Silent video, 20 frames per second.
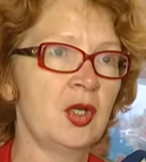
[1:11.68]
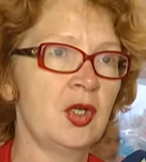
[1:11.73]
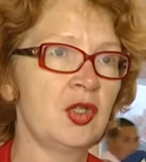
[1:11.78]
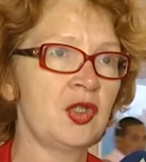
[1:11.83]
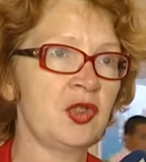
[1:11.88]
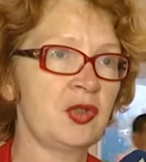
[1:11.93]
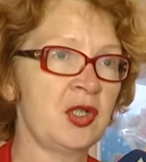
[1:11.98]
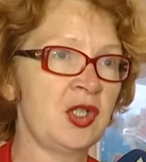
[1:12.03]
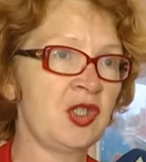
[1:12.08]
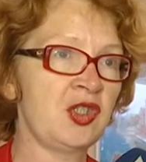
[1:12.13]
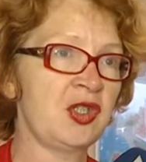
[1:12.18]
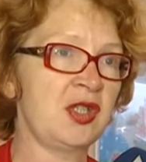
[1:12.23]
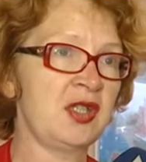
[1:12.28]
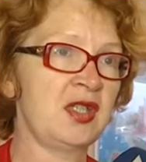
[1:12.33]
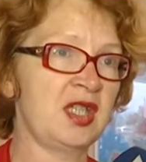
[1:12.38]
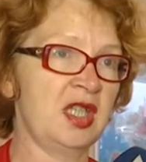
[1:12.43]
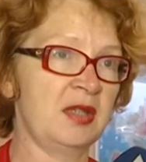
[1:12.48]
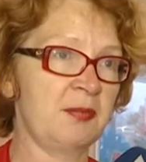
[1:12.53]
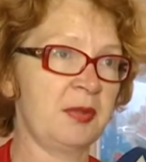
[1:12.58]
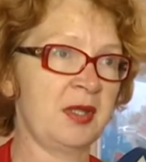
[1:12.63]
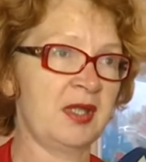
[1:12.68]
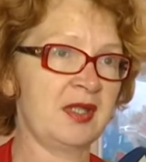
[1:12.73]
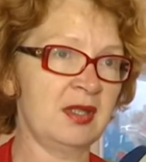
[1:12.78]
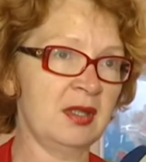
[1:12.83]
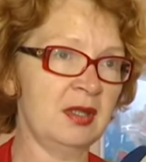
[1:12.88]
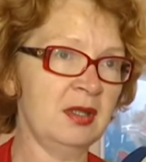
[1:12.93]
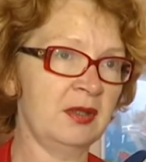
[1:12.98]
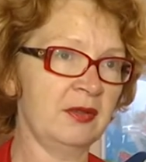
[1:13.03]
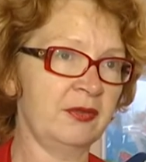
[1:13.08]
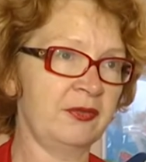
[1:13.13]
что если
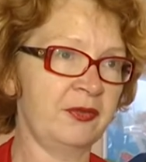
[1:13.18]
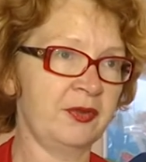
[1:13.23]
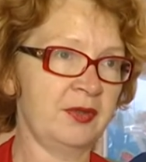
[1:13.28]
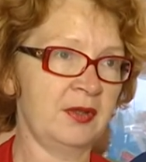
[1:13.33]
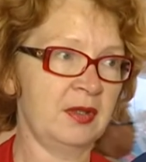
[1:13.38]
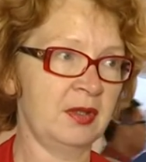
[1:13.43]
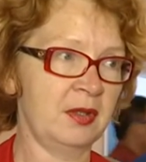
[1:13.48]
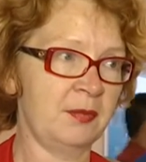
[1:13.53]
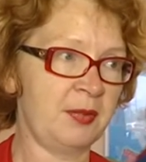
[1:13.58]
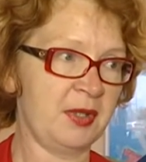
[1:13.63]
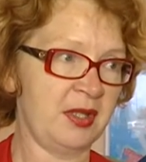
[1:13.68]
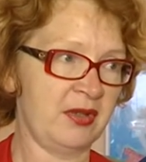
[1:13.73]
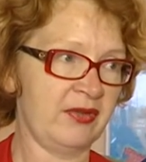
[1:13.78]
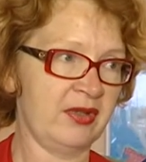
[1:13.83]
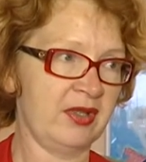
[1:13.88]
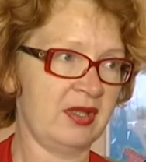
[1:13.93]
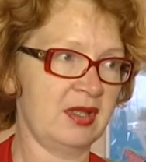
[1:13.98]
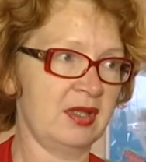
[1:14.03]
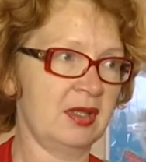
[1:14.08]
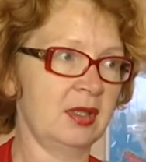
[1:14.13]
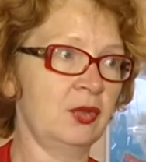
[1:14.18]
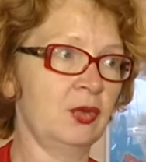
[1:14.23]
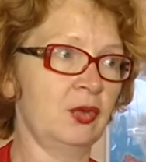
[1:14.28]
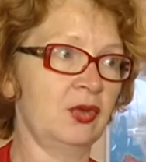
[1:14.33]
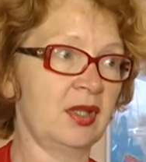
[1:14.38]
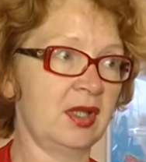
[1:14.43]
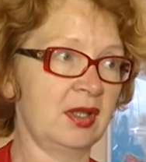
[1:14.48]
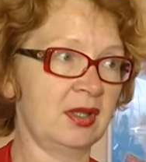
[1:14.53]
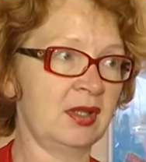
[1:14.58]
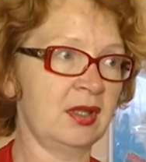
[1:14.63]
60% э, перевес, то
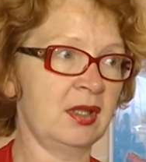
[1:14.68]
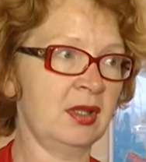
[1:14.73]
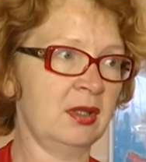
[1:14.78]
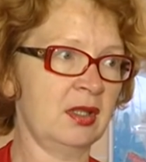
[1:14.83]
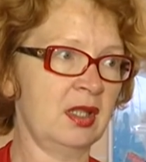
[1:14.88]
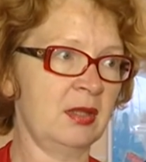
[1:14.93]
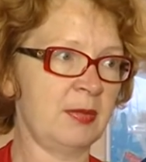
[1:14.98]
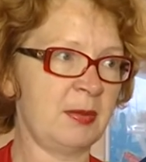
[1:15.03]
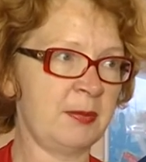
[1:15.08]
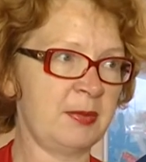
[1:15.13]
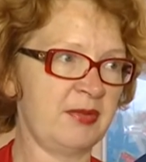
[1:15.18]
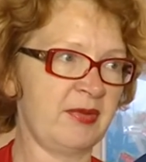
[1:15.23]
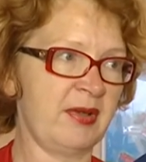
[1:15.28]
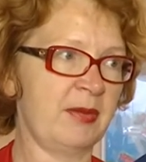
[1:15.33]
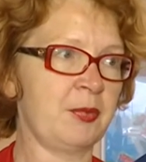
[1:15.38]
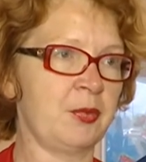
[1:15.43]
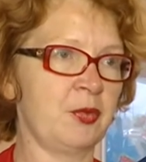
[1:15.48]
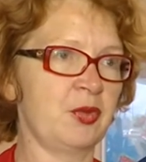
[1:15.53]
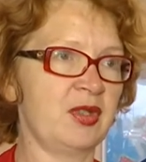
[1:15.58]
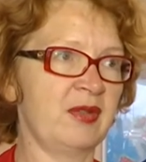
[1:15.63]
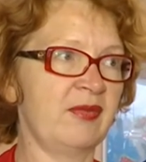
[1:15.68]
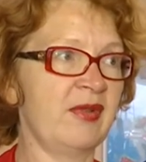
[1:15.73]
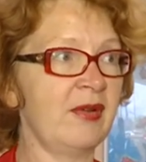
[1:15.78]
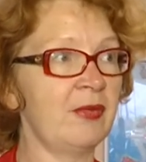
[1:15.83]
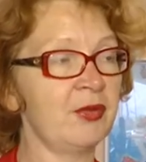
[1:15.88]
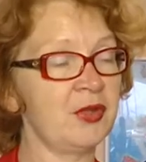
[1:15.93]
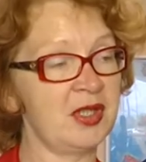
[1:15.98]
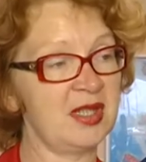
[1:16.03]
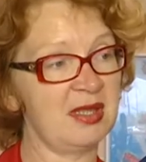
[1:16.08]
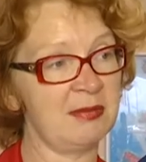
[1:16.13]
тогда как бы без вопросов. А
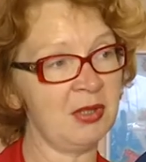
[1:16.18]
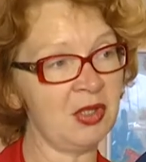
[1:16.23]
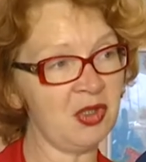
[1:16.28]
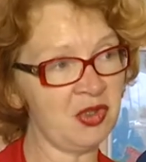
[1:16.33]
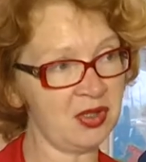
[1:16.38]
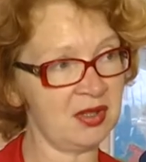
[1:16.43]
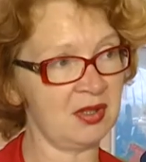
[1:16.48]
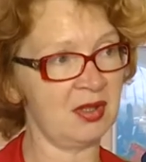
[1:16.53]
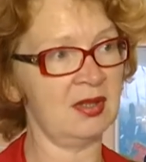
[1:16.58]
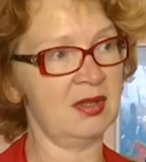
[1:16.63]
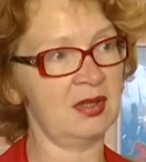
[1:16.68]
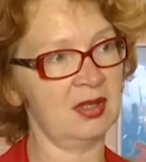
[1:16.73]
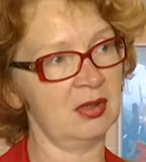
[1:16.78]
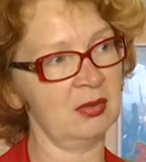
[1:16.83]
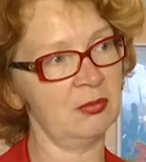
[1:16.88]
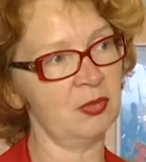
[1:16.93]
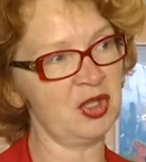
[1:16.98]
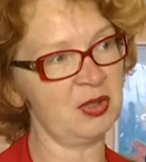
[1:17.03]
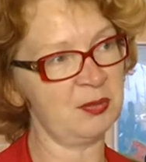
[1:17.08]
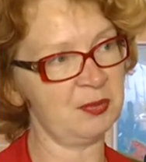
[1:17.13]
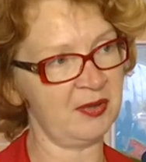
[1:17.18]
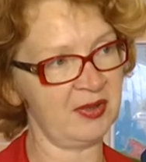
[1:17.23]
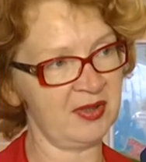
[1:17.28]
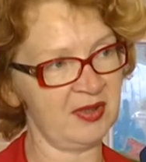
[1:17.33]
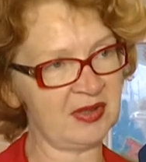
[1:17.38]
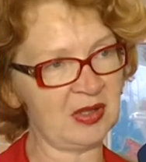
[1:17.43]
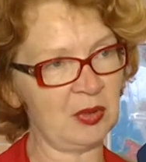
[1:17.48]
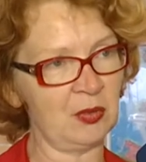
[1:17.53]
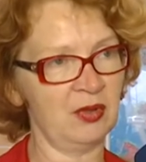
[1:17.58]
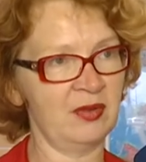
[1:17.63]
вот если меньше 60, то можно
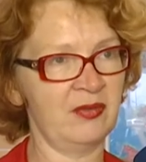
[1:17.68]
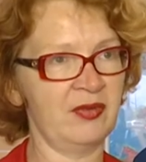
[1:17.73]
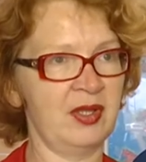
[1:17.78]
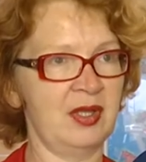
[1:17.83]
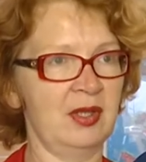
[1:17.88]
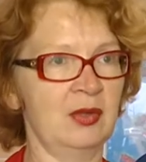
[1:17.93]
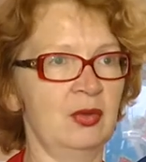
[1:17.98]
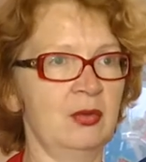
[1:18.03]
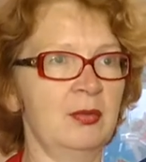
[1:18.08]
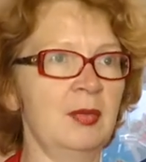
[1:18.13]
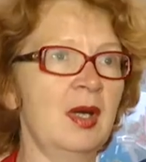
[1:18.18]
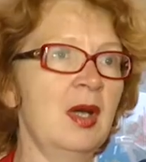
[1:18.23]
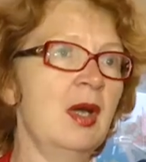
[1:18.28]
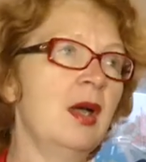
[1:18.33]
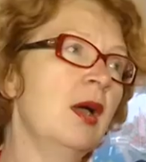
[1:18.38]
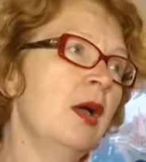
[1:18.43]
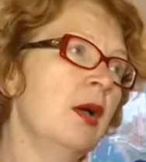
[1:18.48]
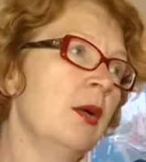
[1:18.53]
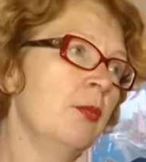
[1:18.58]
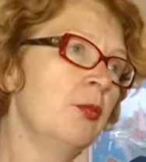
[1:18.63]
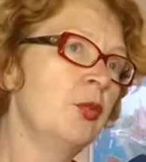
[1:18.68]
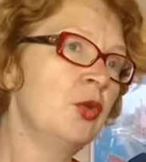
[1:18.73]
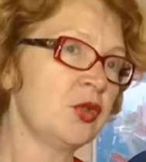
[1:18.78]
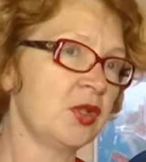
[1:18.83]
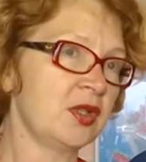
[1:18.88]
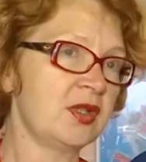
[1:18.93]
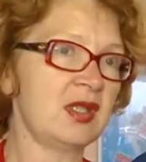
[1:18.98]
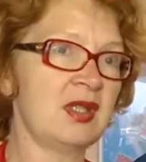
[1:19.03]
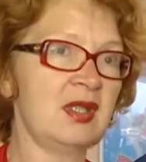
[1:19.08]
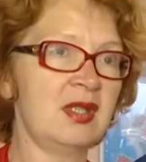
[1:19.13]
проводить второй референдум. Будет
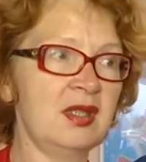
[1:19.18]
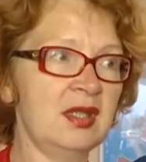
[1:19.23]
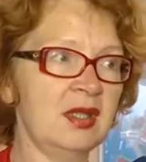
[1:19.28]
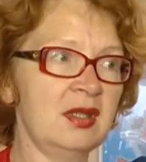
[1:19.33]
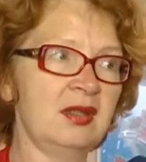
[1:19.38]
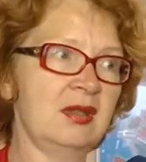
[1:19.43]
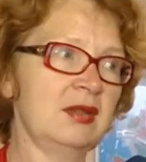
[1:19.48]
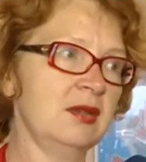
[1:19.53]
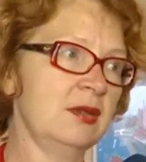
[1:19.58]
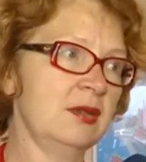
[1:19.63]
это или нет,